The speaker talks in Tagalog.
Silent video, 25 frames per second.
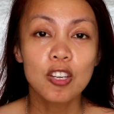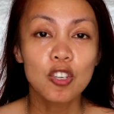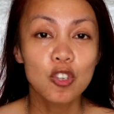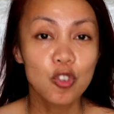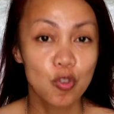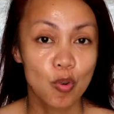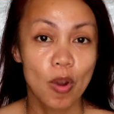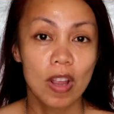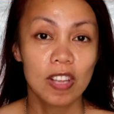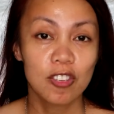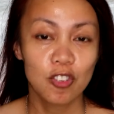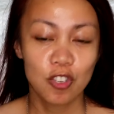
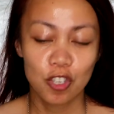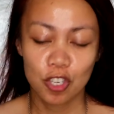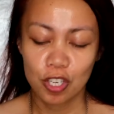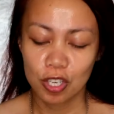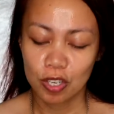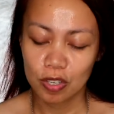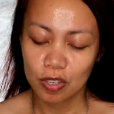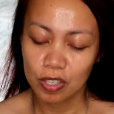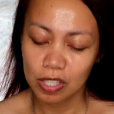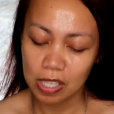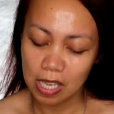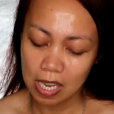Drench
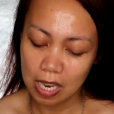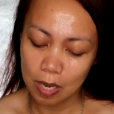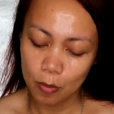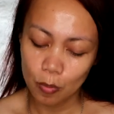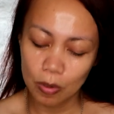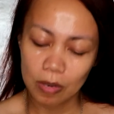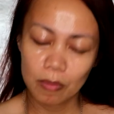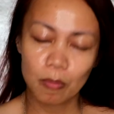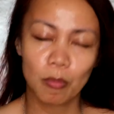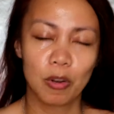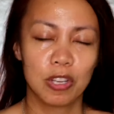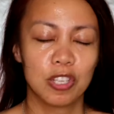your skin
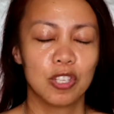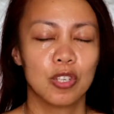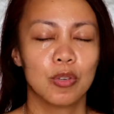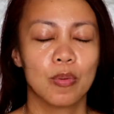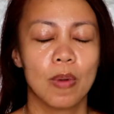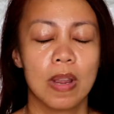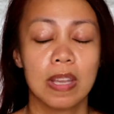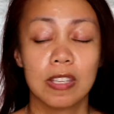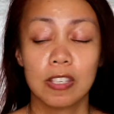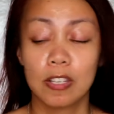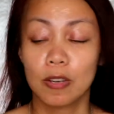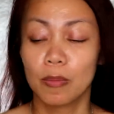with
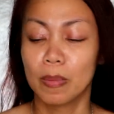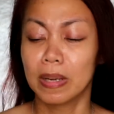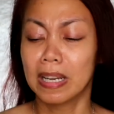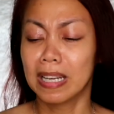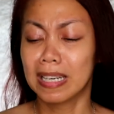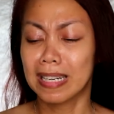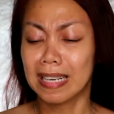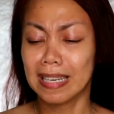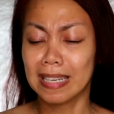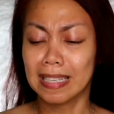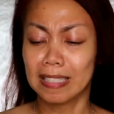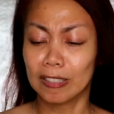moisturizer.
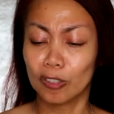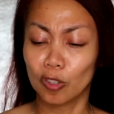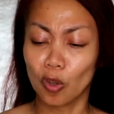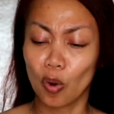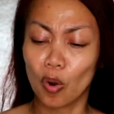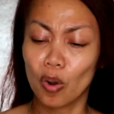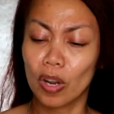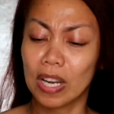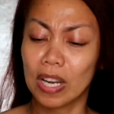Maganda to